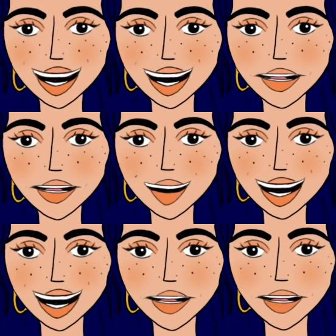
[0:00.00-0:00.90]
tentar
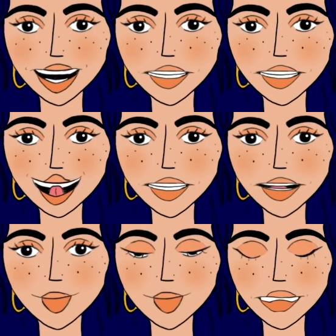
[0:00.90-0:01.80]
agarrar-me a
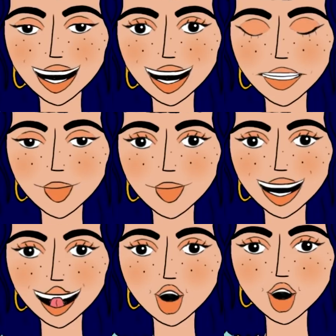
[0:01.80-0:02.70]
isso e mesmo
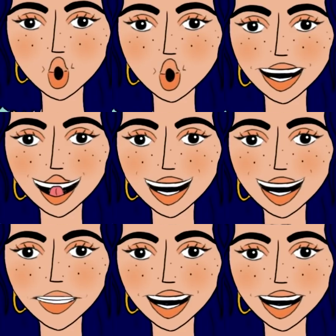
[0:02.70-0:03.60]
que
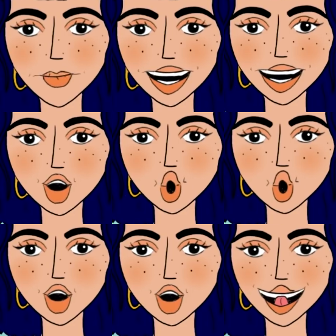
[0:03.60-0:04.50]
acabe por
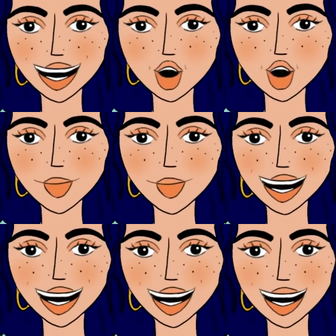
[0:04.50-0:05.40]
acontecer, lá
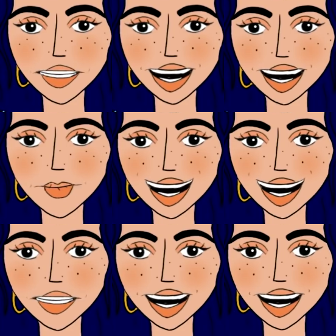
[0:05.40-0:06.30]
está. Existem
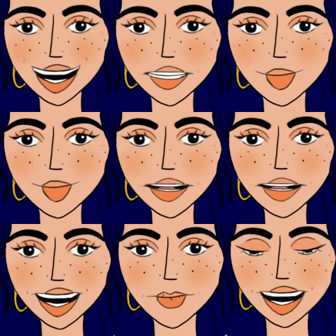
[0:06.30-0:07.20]
biberons para isso,
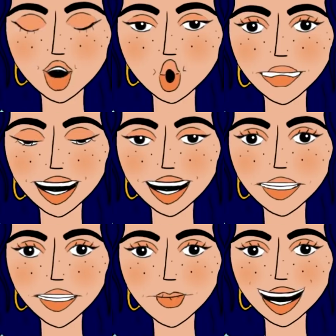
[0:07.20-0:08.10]

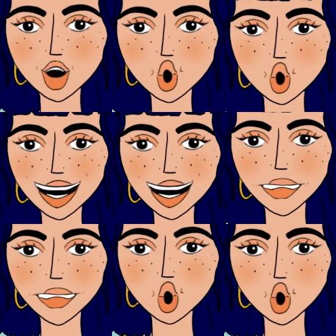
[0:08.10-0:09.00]
existem. Eu sei que há outras
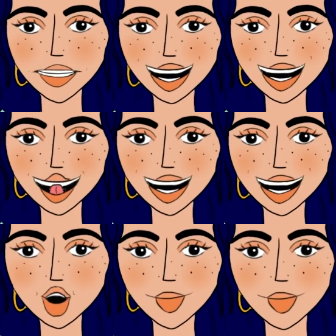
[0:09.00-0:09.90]
formas de dar o
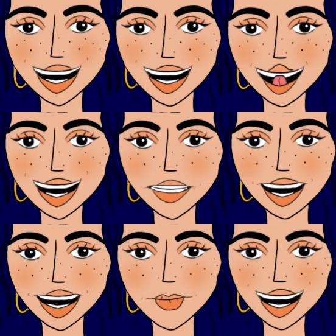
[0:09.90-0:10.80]
leite através de
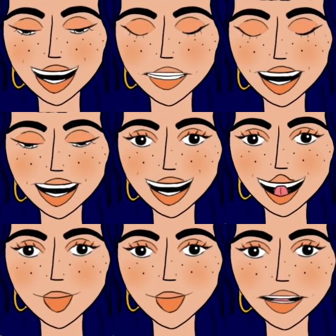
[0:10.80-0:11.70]
copinhos e coisas assim,
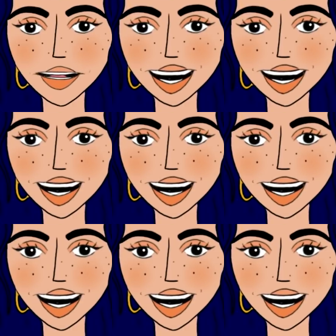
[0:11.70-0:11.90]
portanto.